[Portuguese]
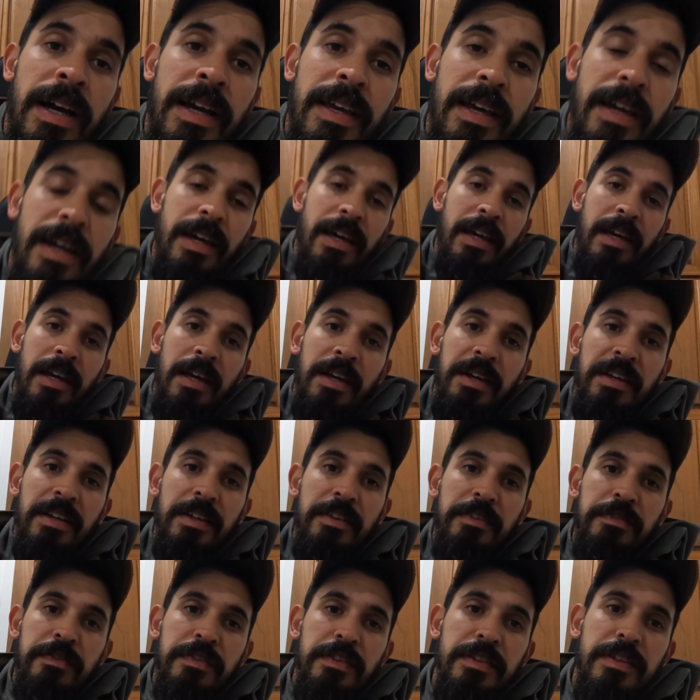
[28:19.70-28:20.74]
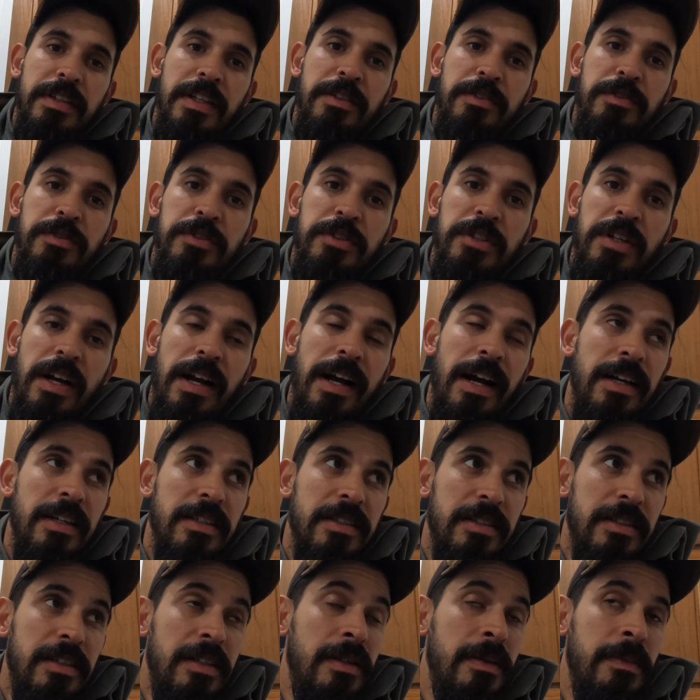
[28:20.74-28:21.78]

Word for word: Ai, ai. Enfim, dentro de casa.